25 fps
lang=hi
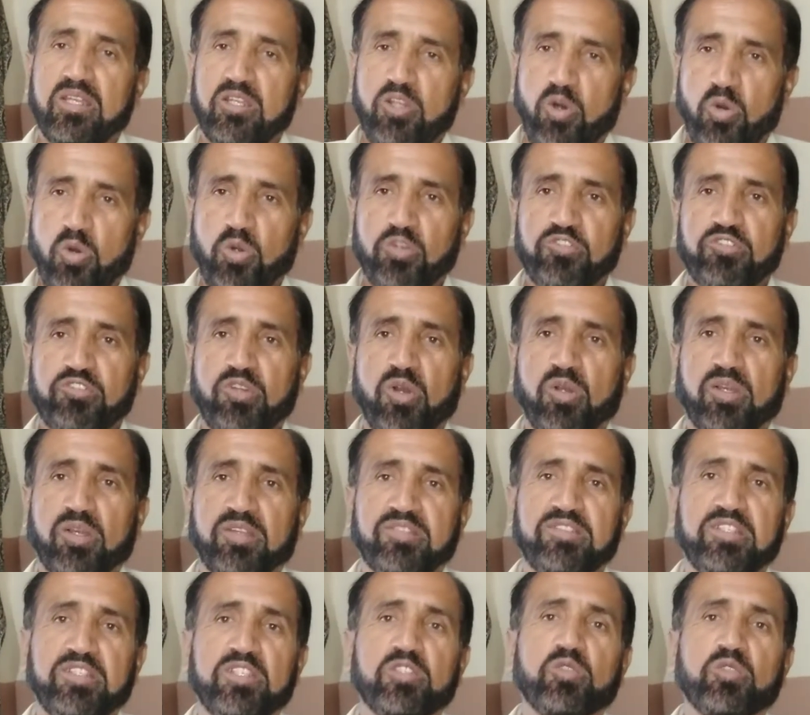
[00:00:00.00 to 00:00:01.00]
लाहौर स्टॉक
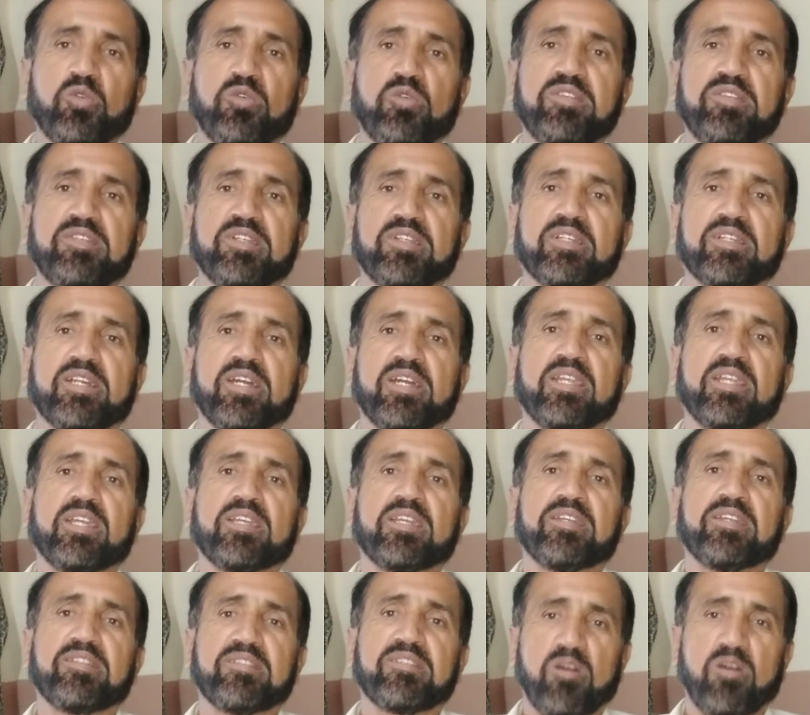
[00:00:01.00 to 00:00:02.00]
एक्सचेंज को विज़िट करें
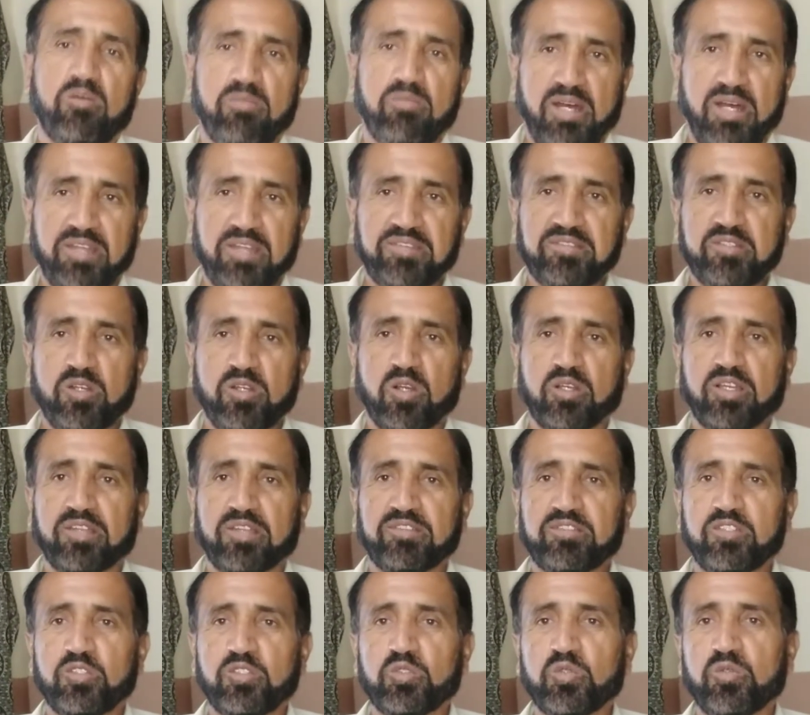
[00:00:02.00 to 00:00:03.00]
कि इस्लामाबाद स्टॉक
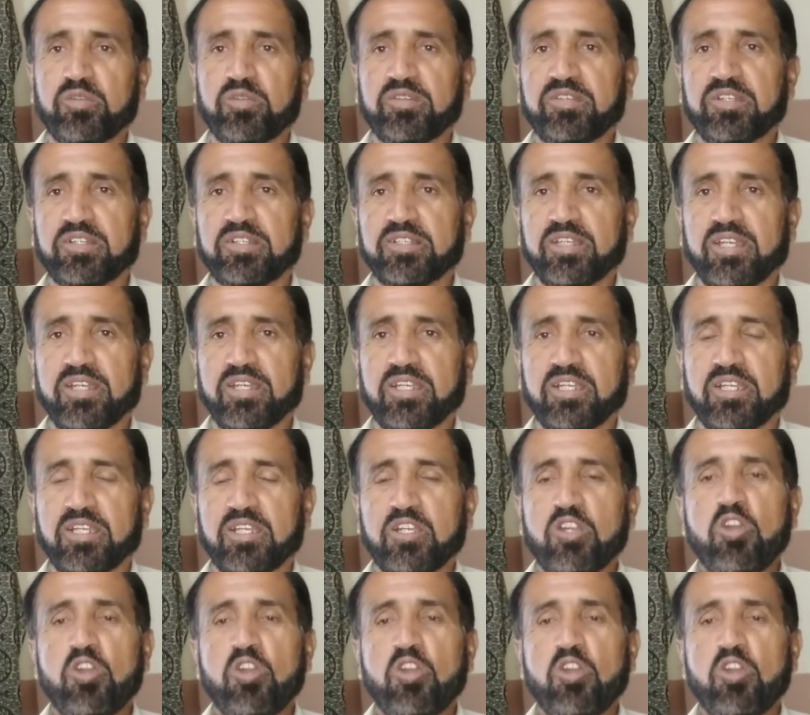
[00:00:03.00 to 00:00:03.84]
एक्सचेंज को विज़िट करें